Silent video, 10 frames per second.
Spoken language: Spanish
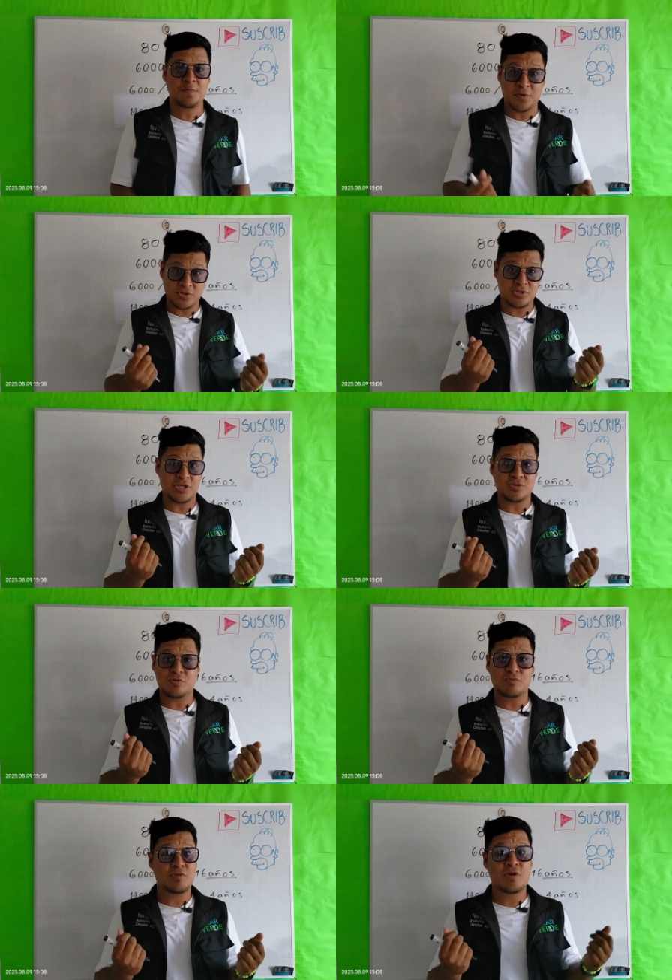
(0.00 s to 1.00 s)
y por eso es que
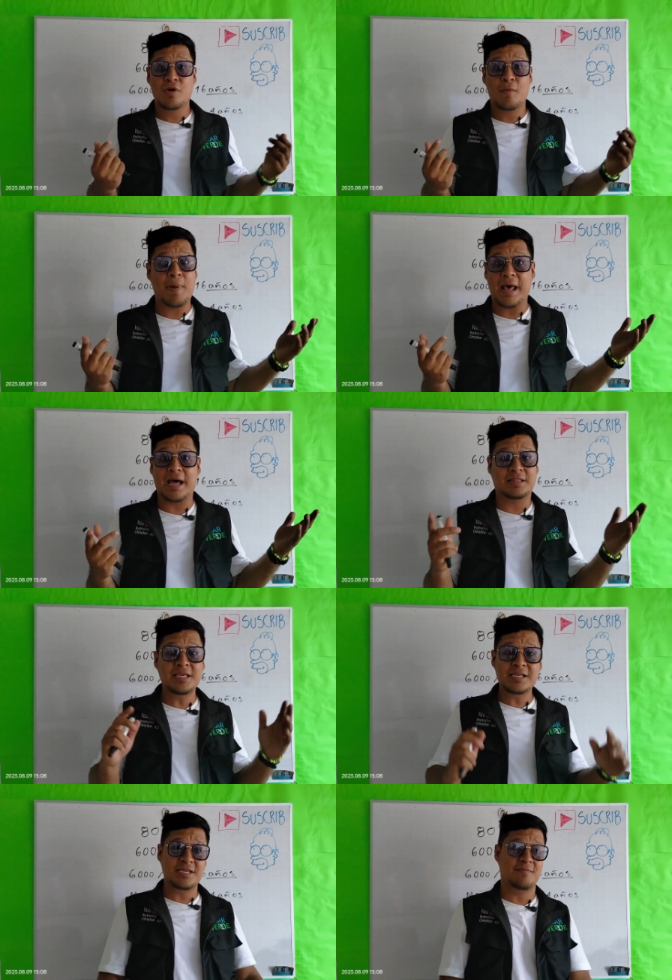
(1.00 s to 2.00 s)
son
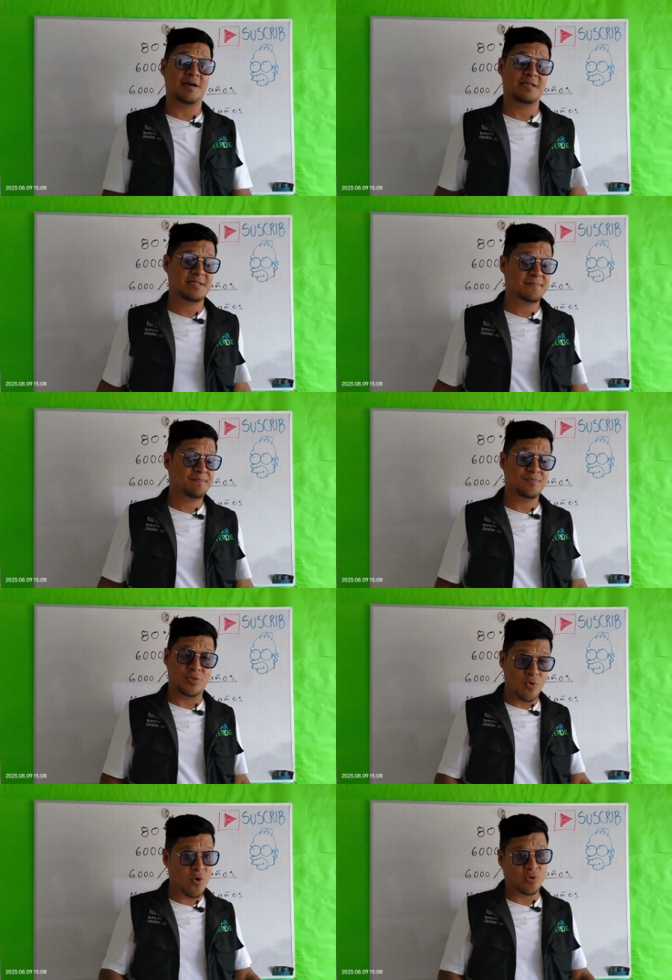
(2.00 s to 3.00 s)
baratísimas.
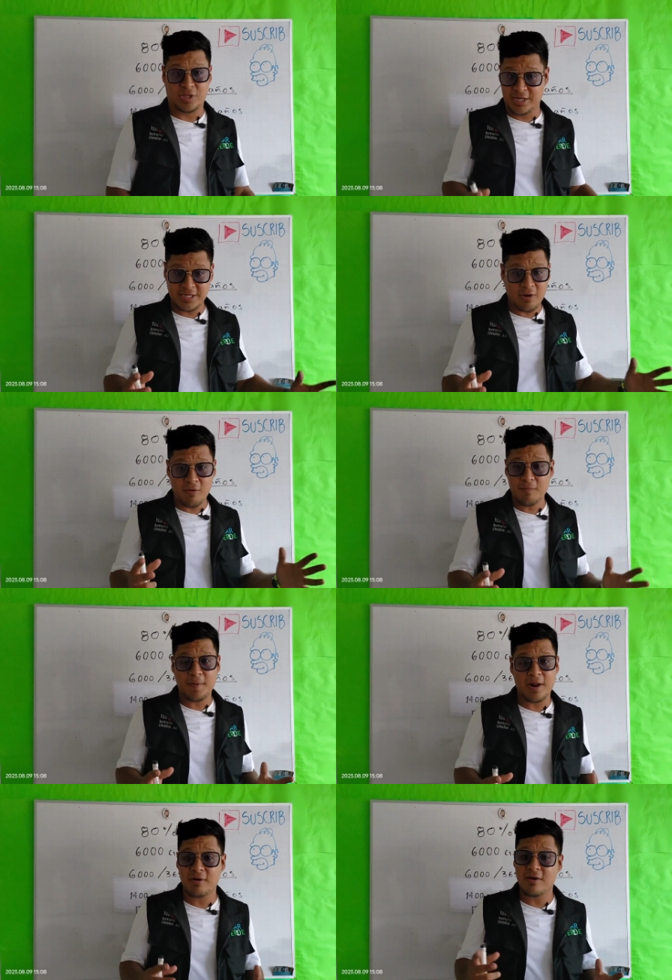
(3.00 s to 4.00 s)
No, tienes que
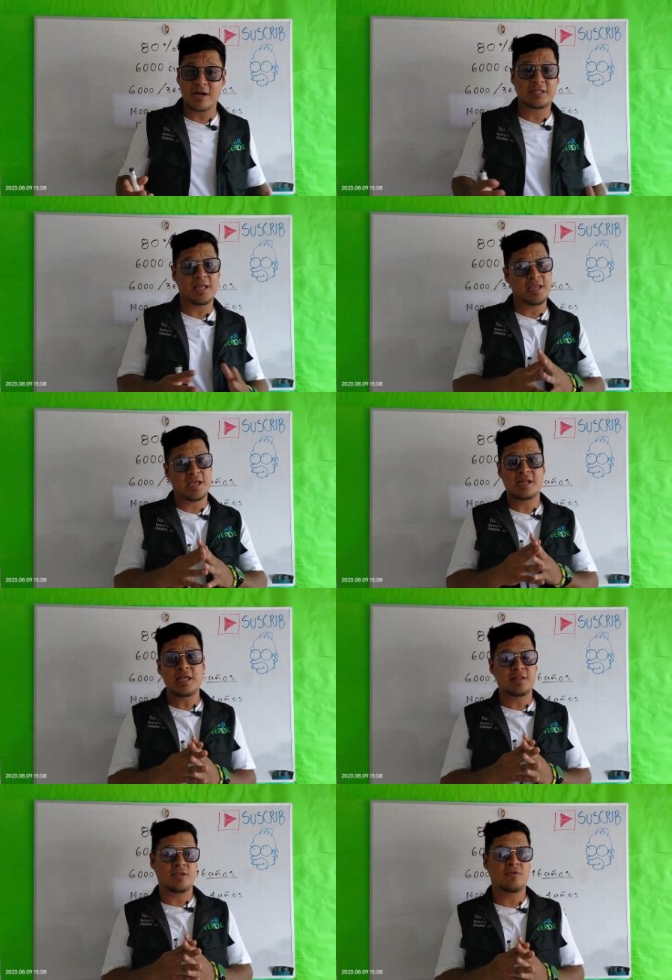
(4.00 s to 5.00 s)
comprar una batería en
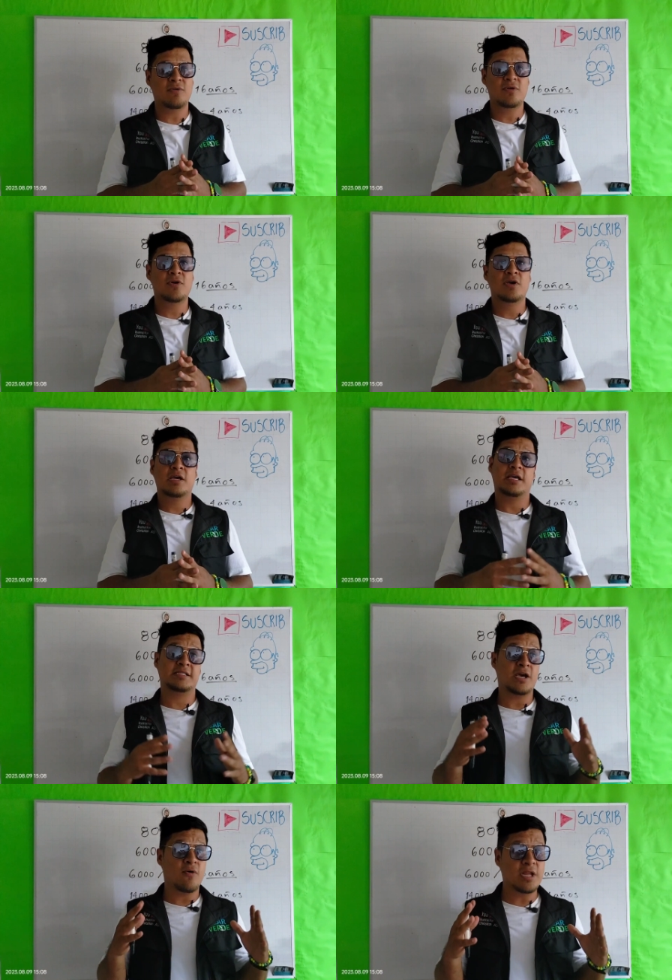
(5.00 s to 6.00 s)
litio que
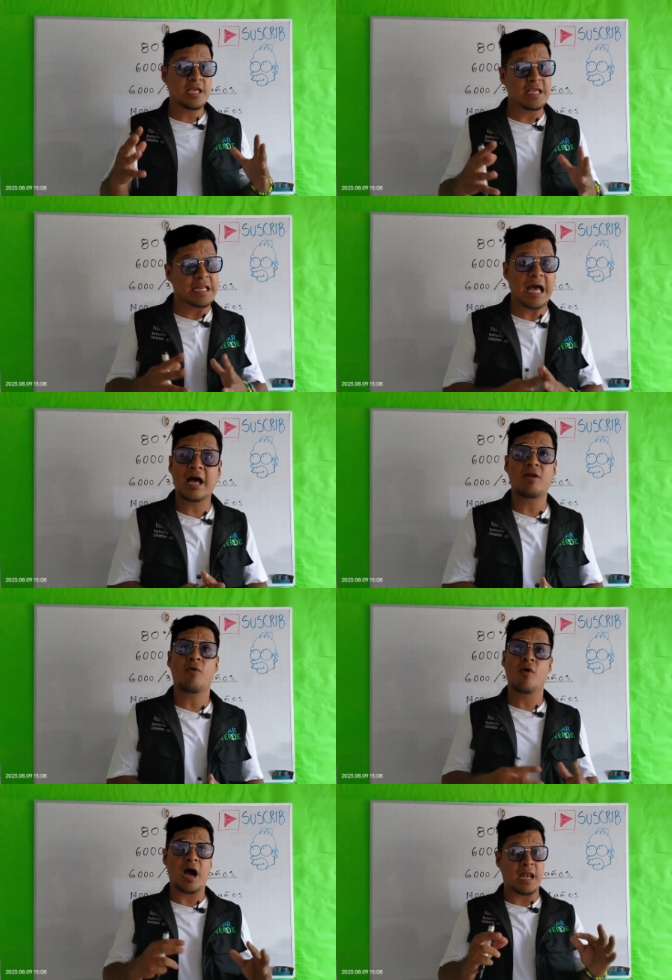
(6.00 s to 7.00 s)
sea original,
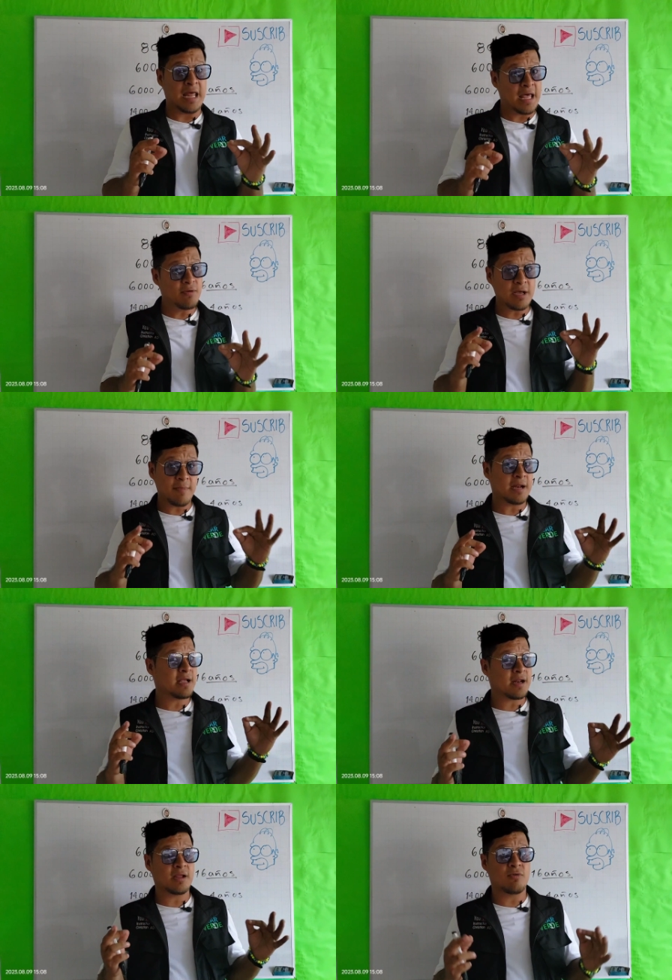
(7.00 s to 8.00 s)
ojalá de una
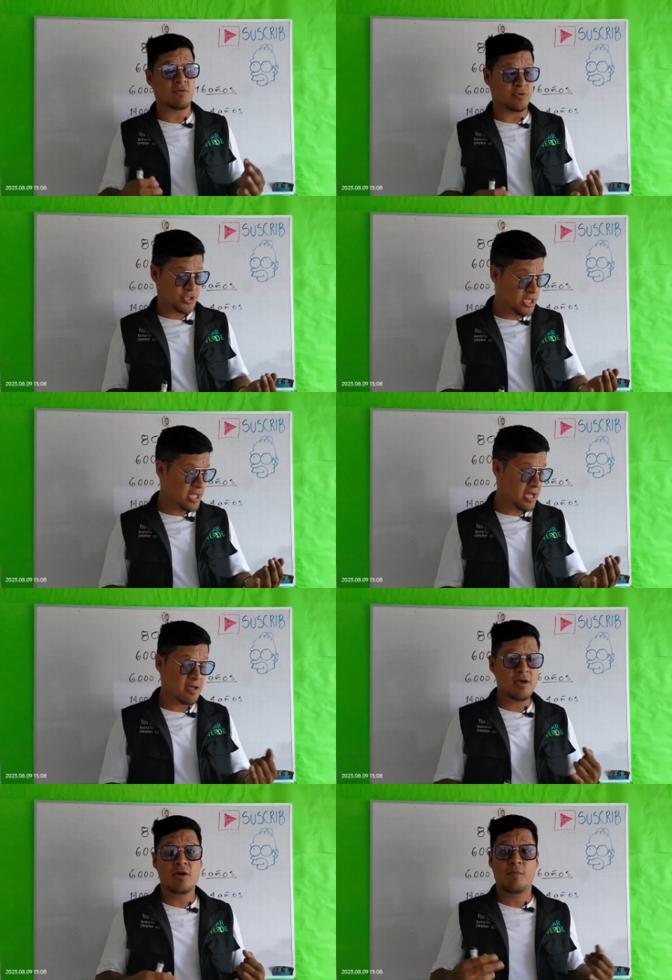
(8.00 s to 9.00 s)
marca reconocida.
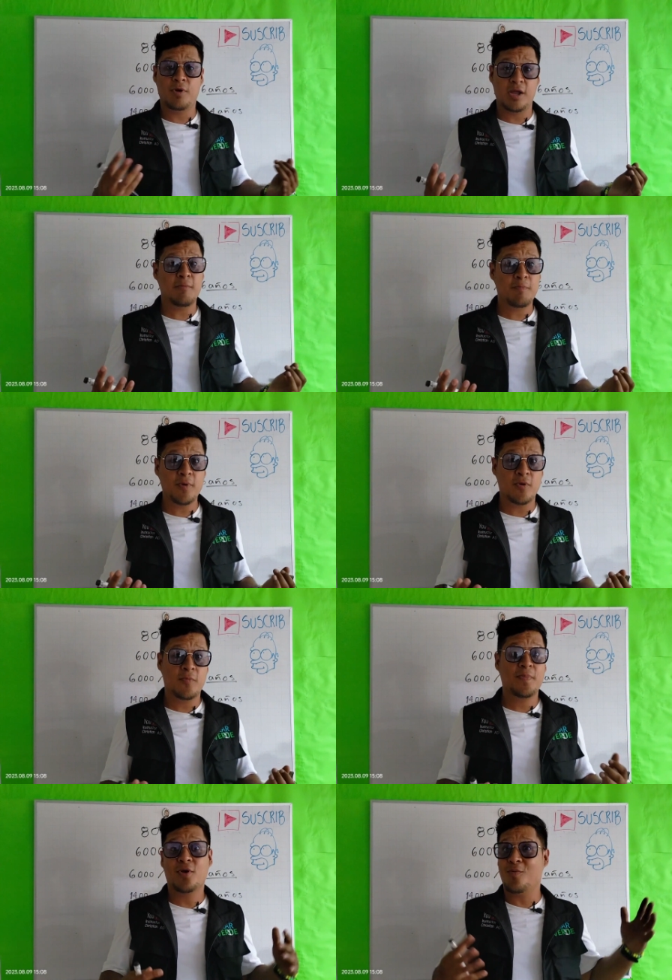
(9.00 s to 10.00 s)
Por ejemplo,
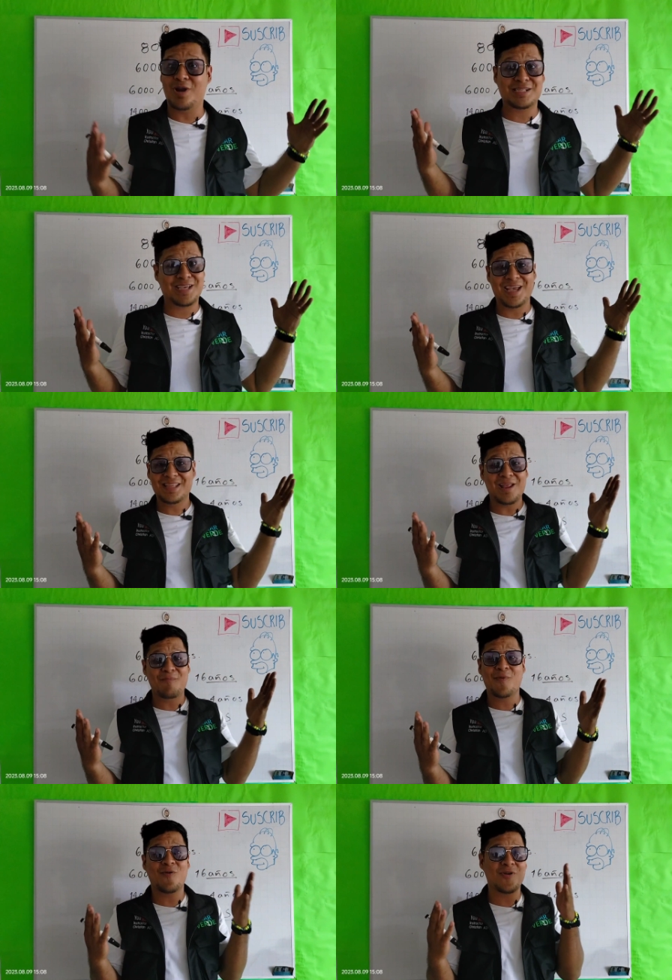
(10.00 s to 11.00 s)
como las que vende el
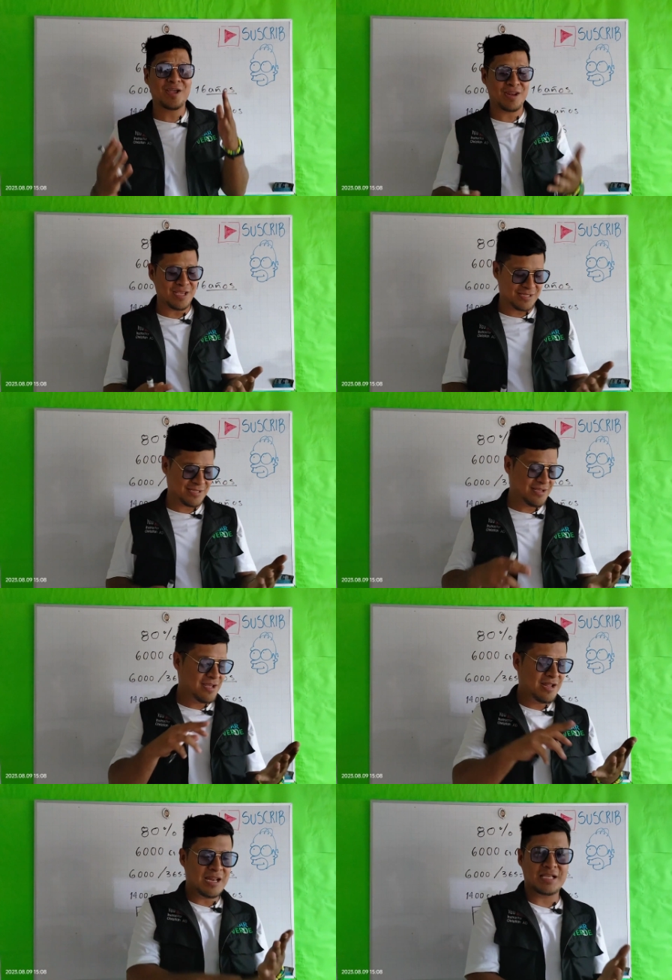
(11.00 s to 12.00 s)
profe Chris,
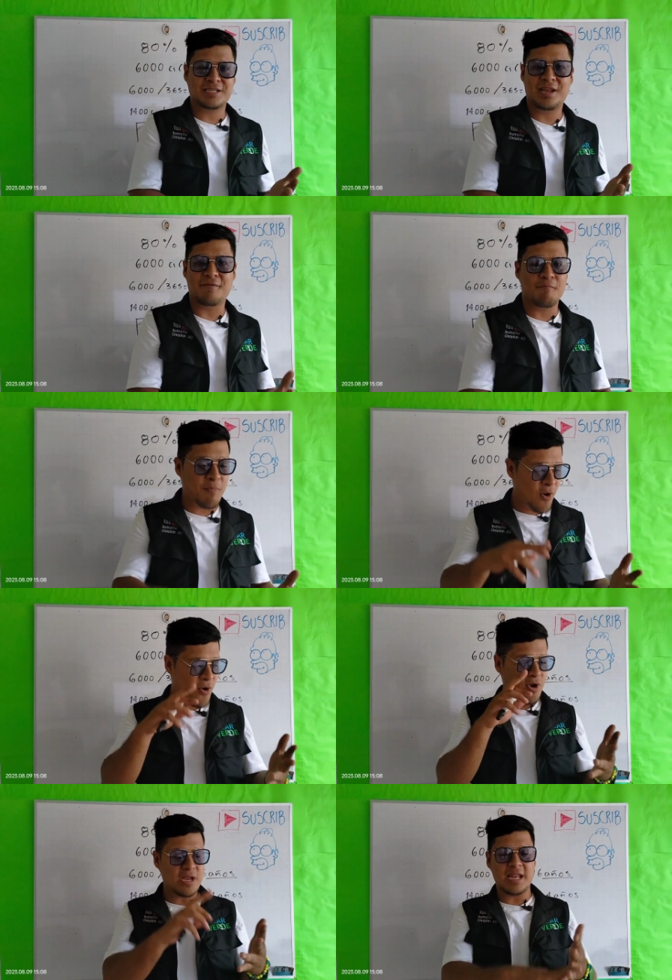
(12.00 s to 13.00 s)
las
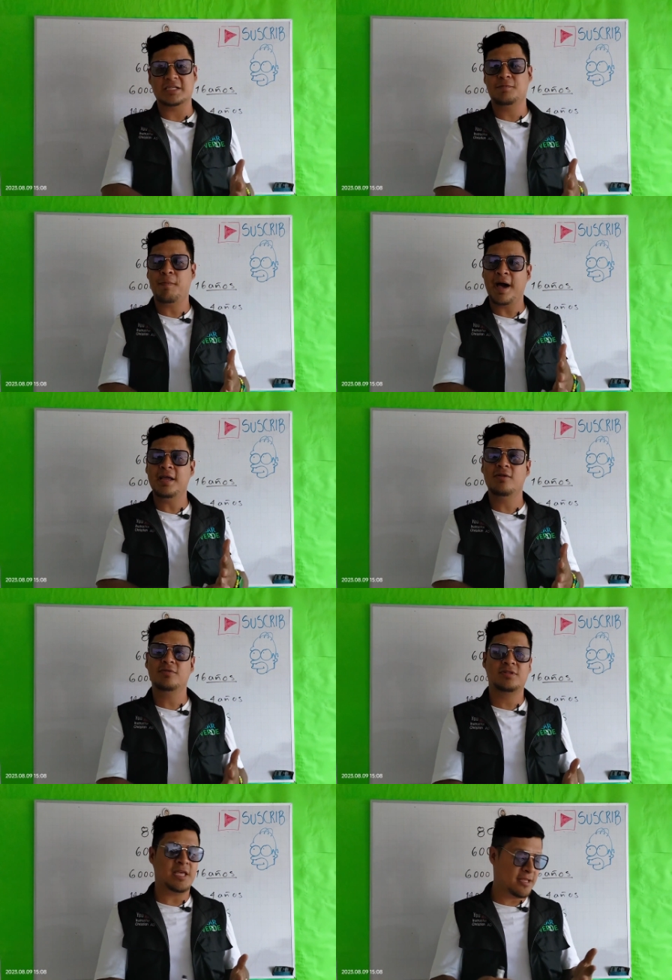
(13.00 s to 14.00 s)
Greenpoint, las
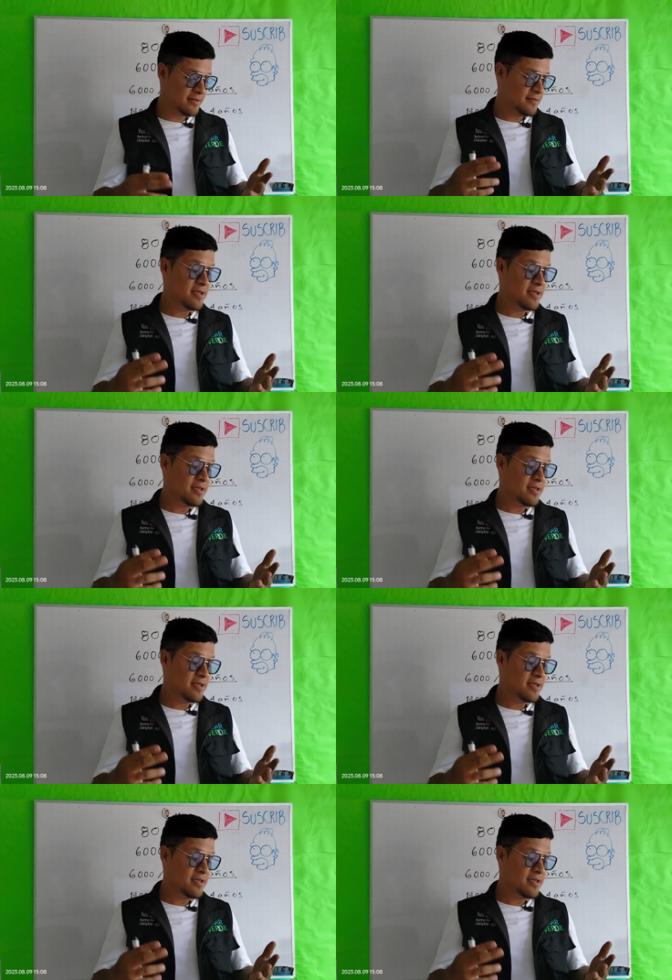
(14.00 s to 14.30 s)
Pylon TED.